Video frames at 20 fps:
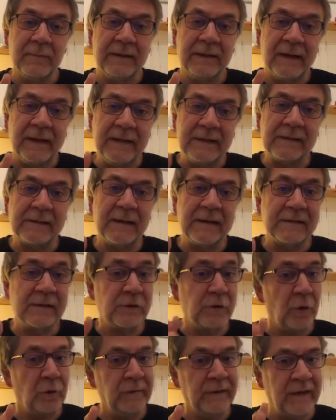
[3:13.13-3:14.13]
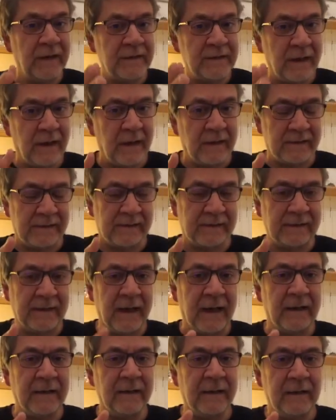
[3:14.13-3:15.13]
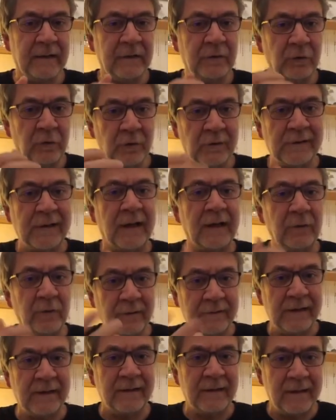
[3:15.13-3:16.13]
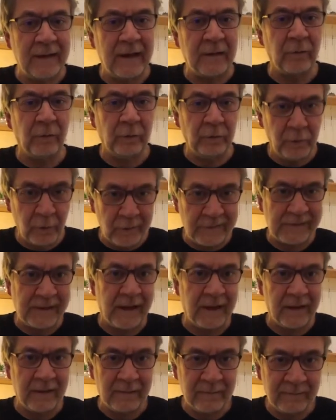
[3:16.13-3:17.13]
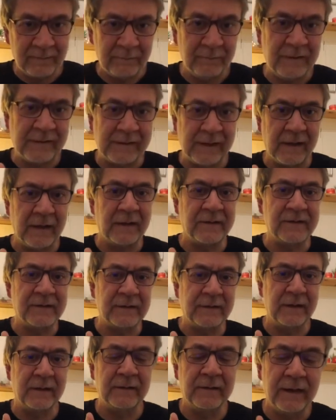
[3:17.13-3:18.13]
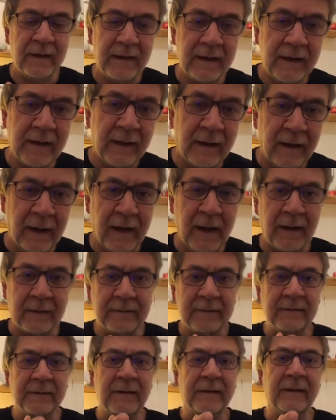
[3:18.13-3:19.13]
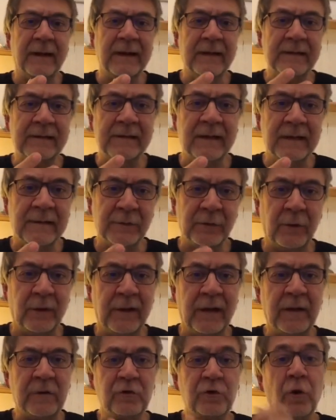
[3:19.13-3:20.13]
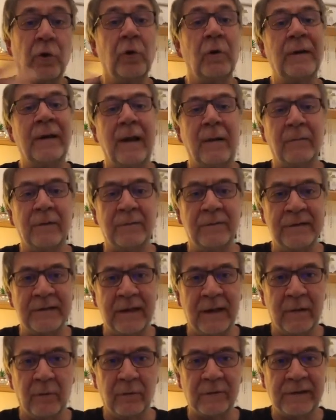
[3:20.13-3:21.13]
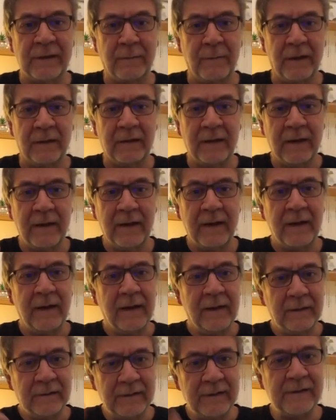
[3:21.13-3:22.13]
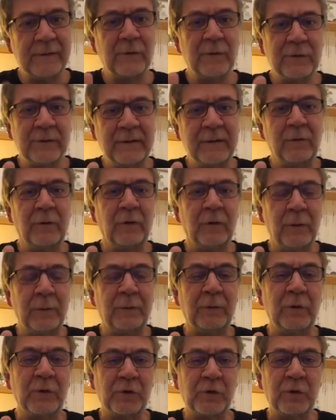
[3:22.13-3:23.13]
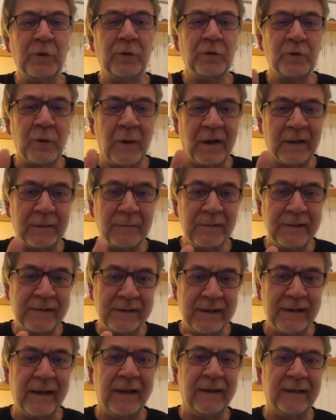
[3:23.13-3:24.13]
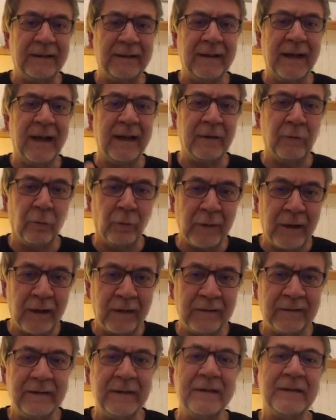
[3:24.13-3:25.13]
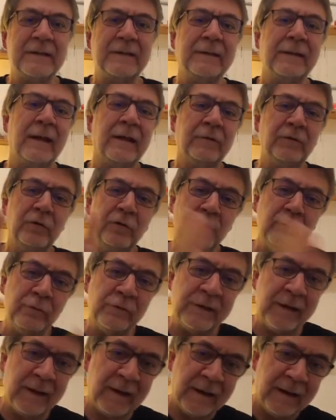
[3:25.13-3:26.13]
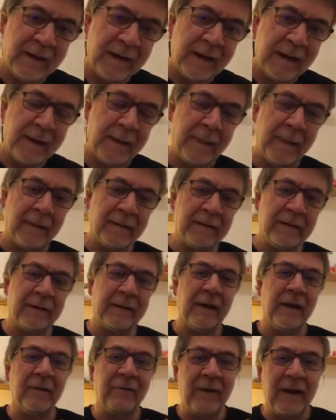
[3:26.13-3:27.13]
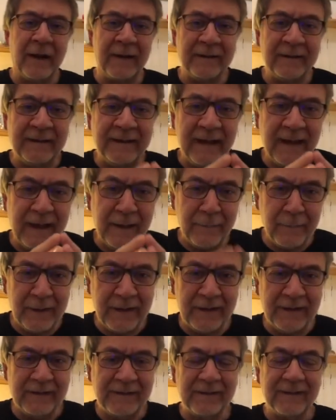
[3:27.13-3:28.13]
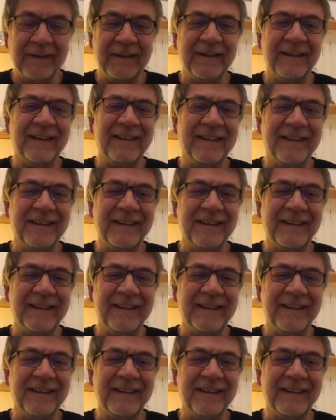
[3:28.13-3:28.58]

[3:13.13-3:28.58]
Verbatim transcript: kayıt sayısı son derece az. Yani yüzler, yüzelliler oluyorsa bir sanatçının hayatında kayıt sayısı olarak çok önemli bir şey o zaman. Christos Nikolapoulos'un şu 60 senelik yani 16 yaşından günümüze kadar verdiği emeğin e,